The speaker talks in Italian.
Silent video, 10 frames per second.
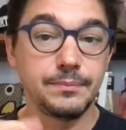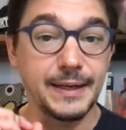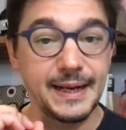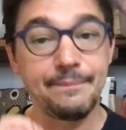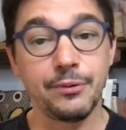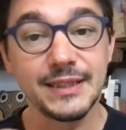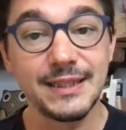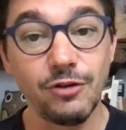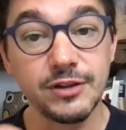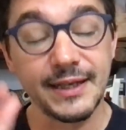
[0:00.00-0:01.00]
Perché è
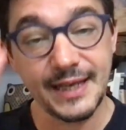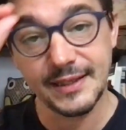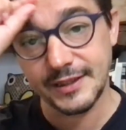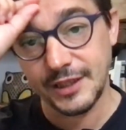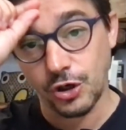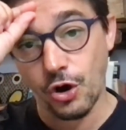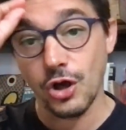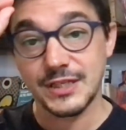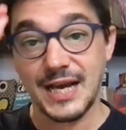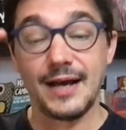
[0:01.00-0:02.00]
importante a volte chiederti
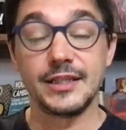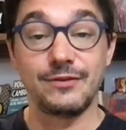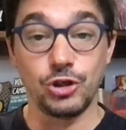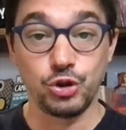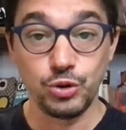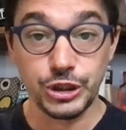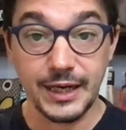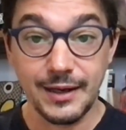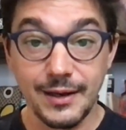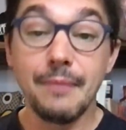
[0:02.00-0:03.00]
cosa devo
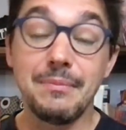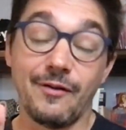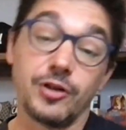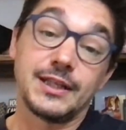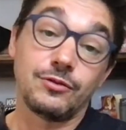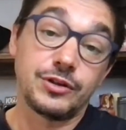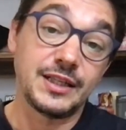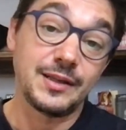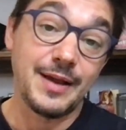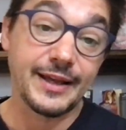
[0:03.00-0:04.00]
aggiungere, ma a volte devo
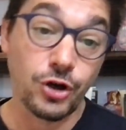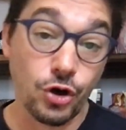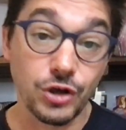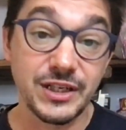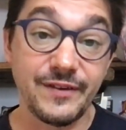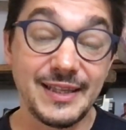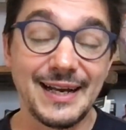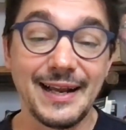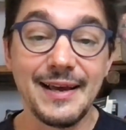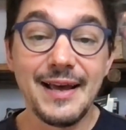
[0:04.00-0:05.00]
chiedermi anche cosa
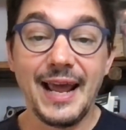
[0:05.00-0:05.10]
evitare.